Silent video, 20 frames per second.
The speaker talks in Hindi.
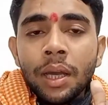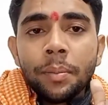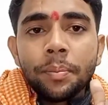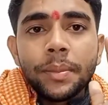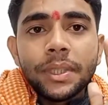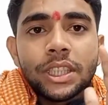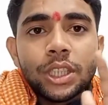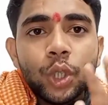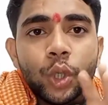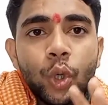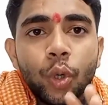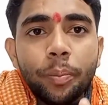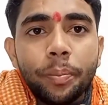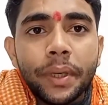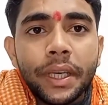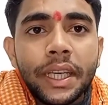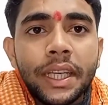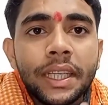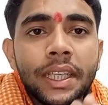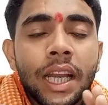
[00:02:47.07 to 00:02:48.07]
मित्रों
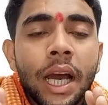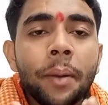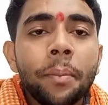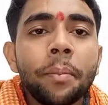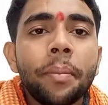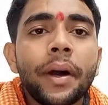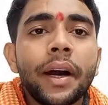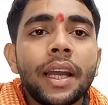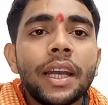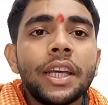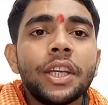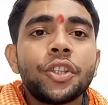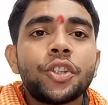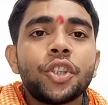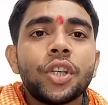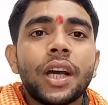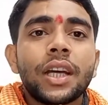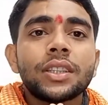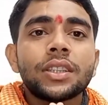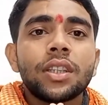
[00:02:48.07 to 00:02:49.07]
भी नाम वाले
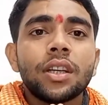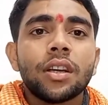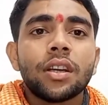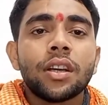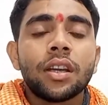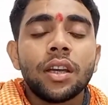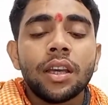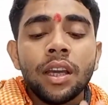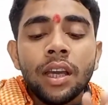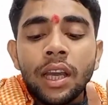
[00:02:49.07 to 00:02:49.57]
जातक